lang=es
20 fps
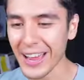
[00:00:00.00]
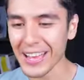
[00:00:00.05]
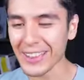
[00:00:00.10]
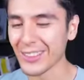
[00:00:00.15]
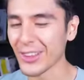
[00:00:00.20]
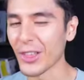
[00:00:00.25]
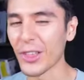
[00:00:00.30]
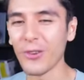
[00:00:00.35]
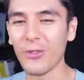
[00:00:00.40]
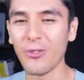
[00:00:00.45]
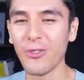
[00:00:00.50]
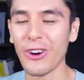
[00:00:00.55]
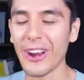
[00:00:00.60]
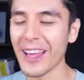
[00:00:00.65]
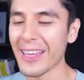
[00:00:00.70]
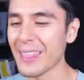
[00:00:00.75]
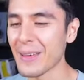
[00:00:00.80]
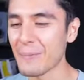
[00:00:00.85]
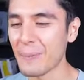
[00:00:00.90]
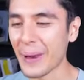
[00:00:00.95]
Que todo
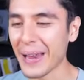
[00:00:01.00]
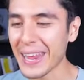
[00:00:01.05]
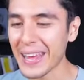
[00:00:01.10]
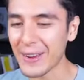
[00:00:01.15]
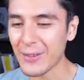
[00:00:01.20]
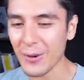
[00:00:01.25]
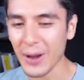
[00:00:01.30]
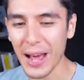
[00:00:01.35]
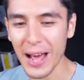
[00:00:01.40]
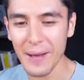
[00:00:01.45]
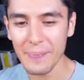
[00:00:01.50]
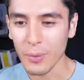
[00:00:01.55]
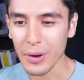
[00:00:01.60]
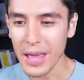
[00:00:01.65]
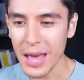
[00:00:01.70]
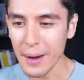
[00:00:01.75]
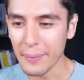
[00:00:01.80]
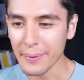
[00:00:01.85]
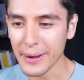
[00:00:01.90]
fuera de película Voy a